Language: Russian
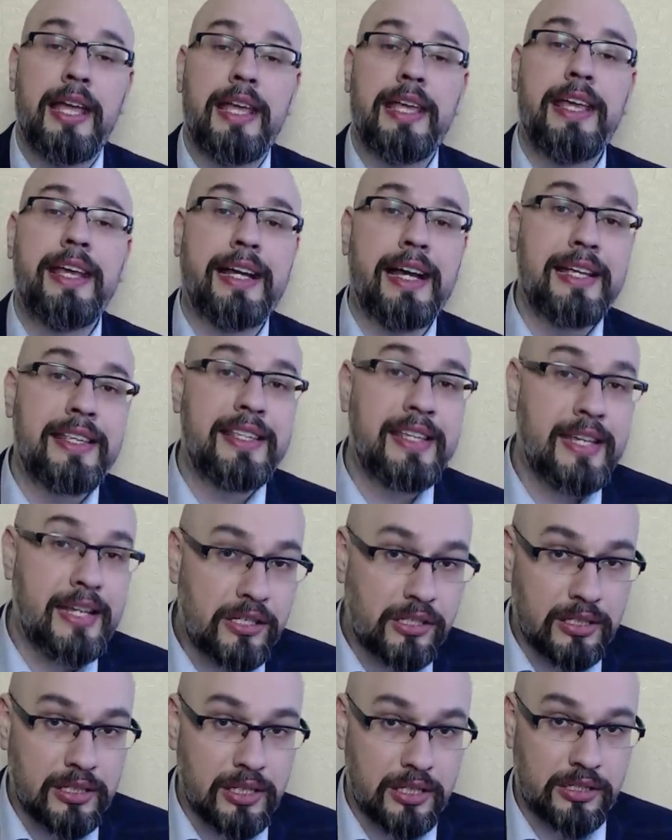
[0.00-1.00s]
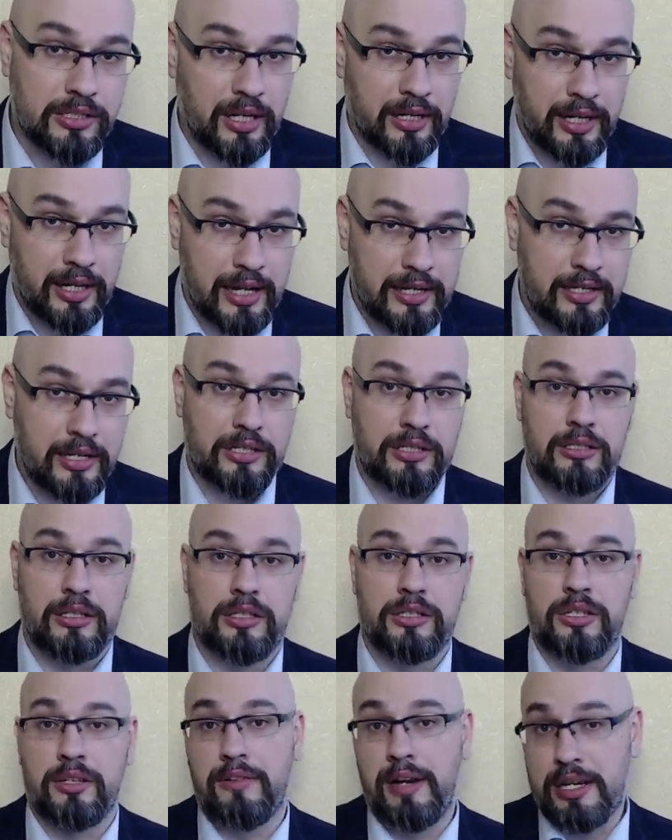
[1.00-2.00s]
И, конечно же,
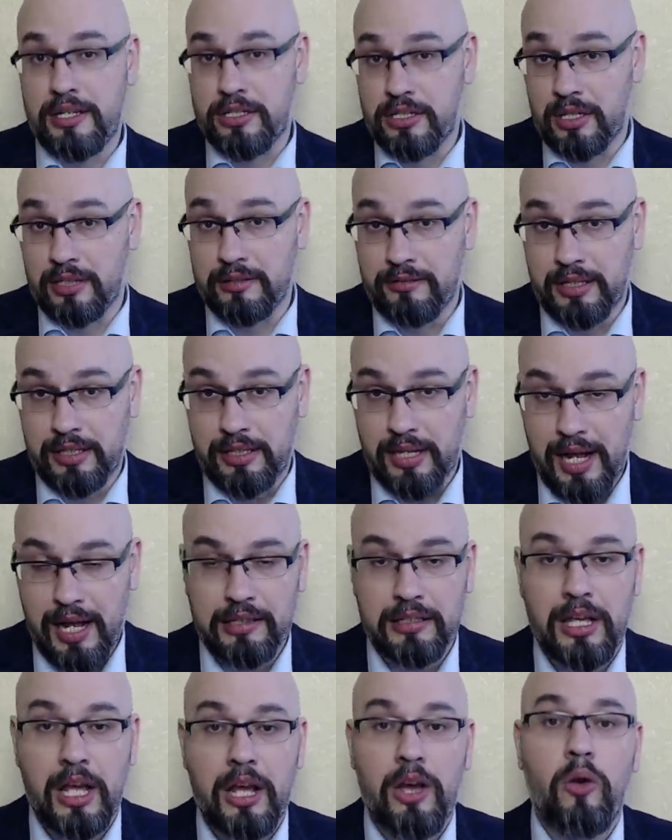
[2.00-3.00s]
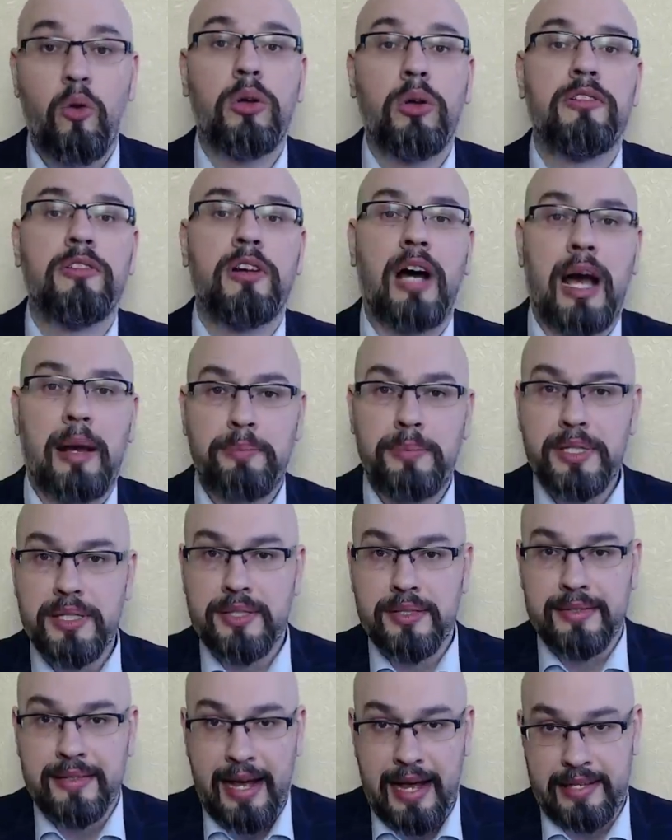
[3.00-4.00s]
конечно же, ваш адвокат, он
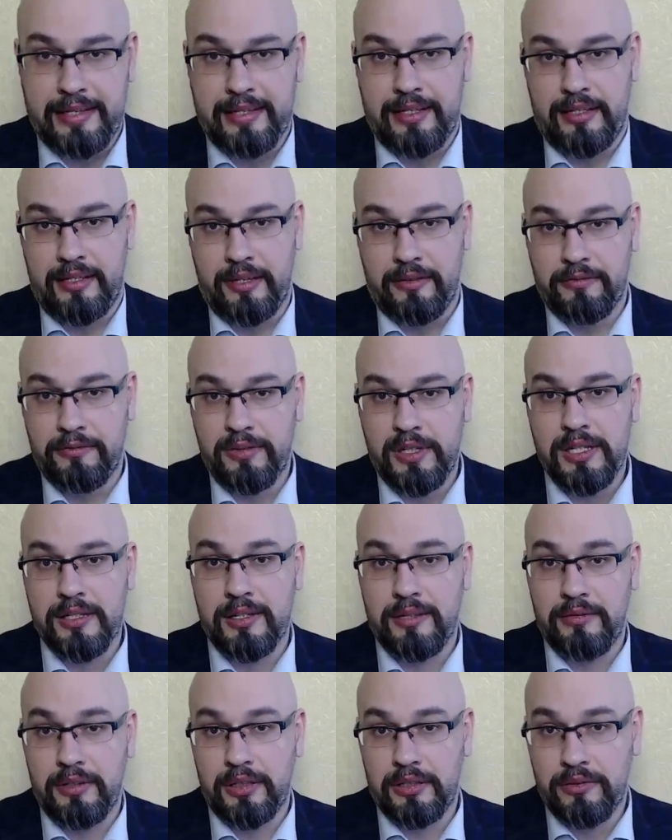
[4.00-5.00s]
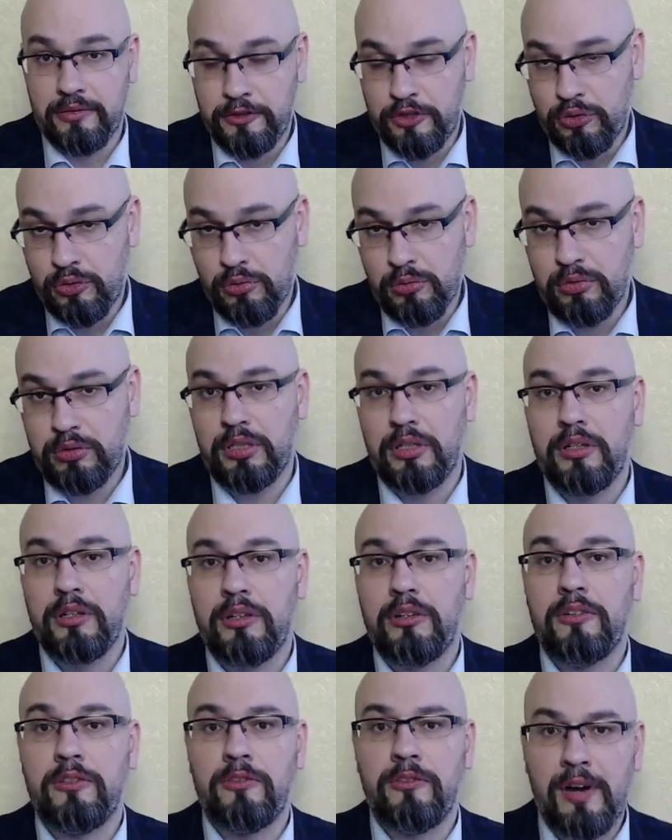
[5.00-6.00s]
обязательно вызовет в суд
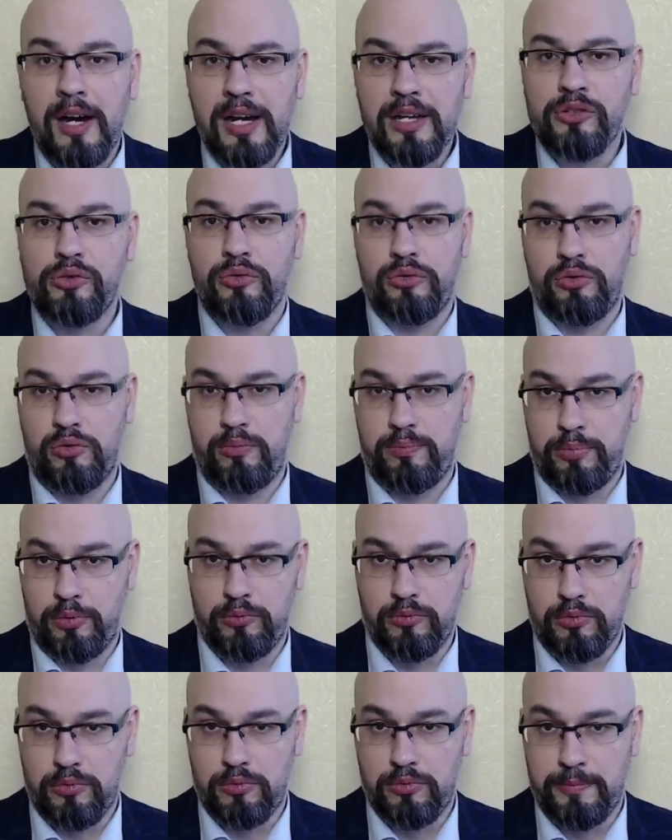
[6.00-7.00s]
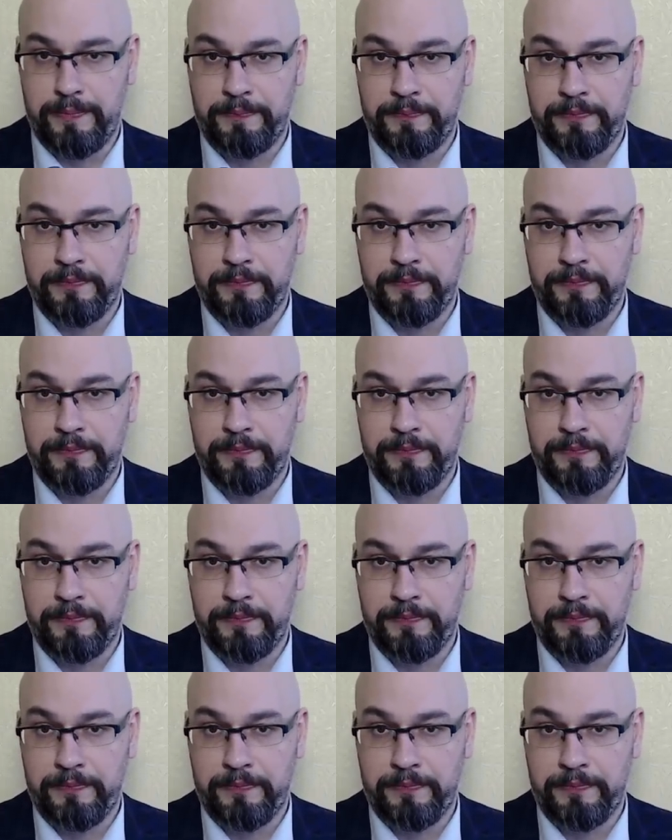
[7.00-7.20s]
вашу супругу.